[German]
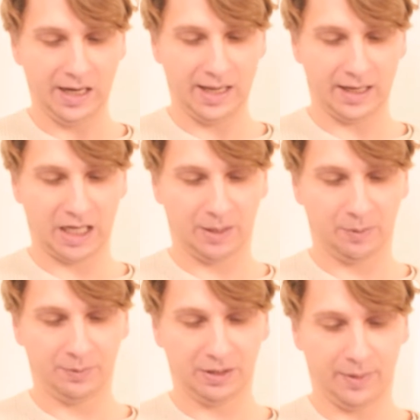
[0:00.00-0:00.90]
lag
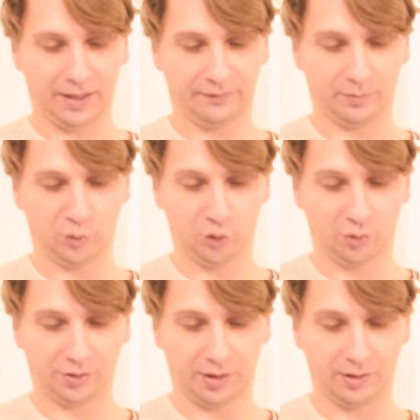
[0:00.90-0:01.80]
aber mit meinen
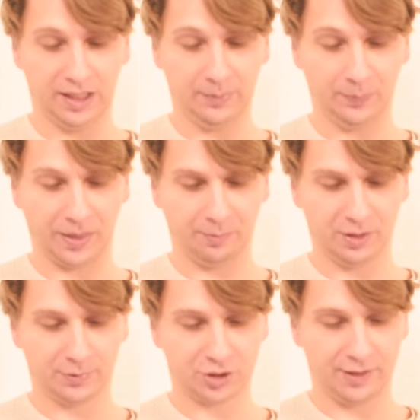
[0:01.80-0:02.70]
Vermutungen daneben.
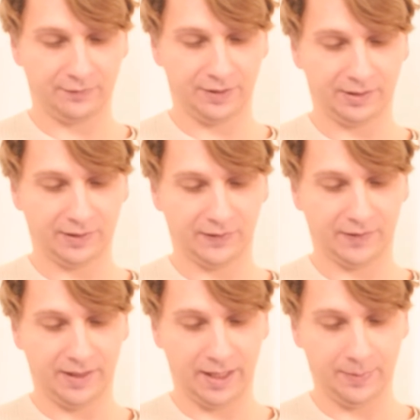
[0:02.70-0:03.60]
Mich beschäftigte
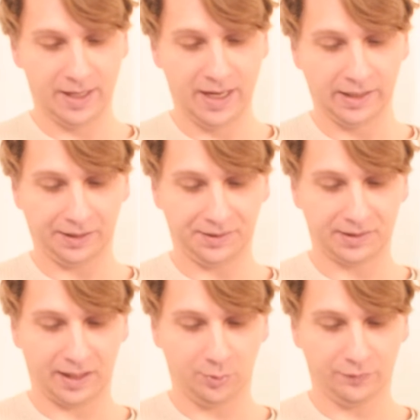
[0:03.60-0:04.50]
es sehr, dass
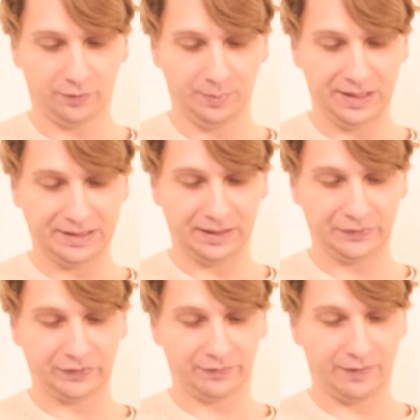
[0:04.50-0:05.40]
die Trennung für mich
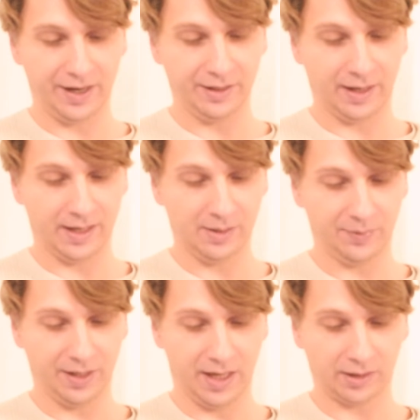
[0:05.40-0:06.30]
nach
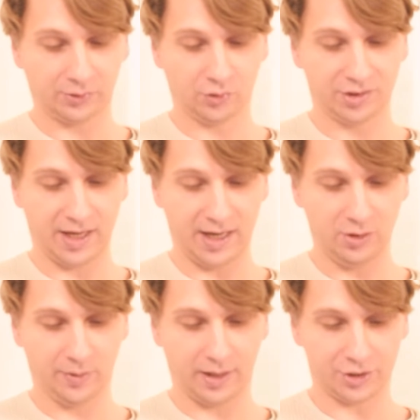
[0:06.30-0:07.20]
zweieinhalb Jahren
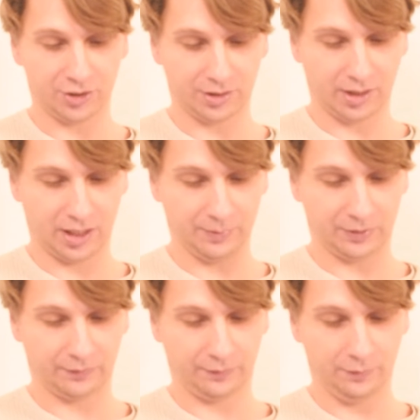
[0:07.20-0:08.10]
total überraschend kam.
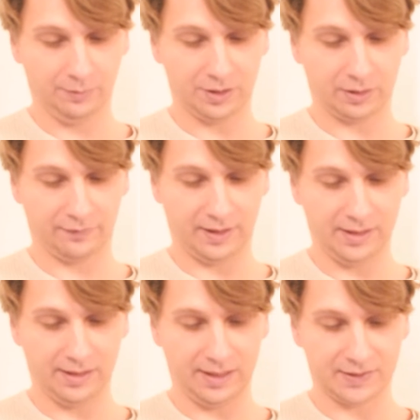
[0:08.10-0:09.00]
Ich fühle mich
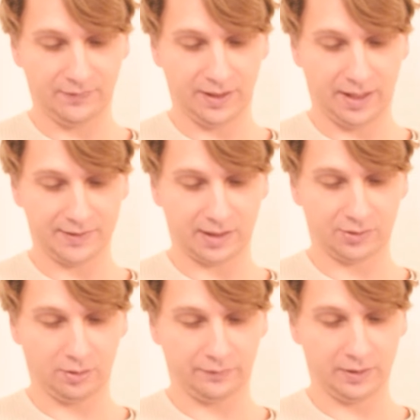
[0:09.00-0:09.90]
gefallen gelassen wie eine heiße
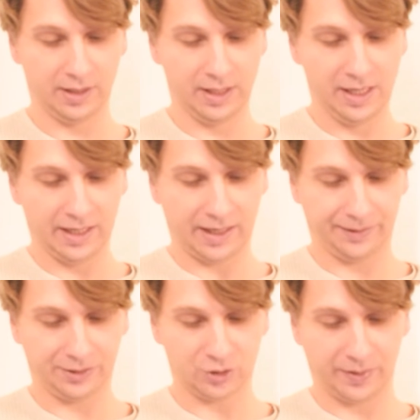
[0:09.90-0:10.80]
Kartoffel.
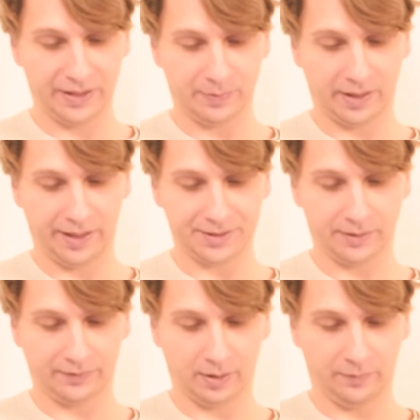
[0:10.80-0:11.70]
Keine
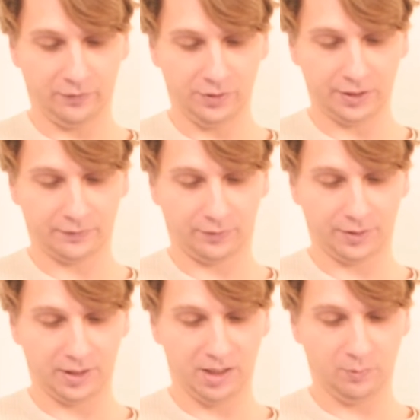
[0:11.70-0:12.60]
Gesprächsbereitschaft, obwohl ich
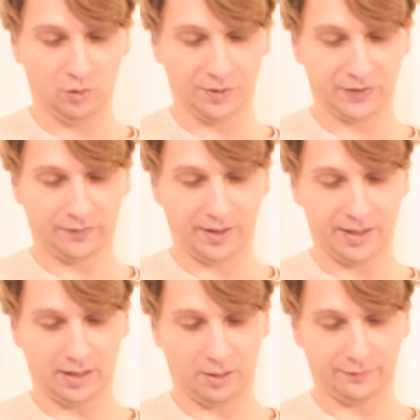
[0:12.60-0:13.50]
von ihm über zwei
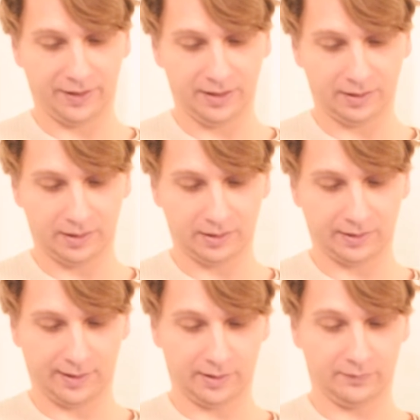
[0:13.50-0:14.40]
Jahre auf Händen
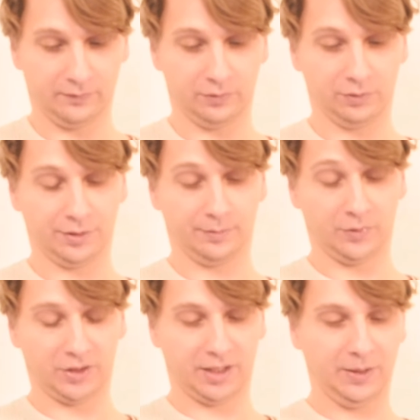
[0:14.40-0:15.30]
getragen wurde.
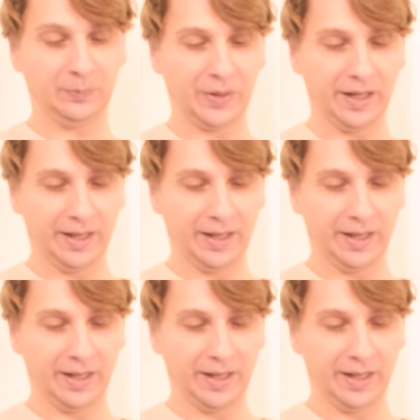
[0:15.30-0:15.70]
Okay?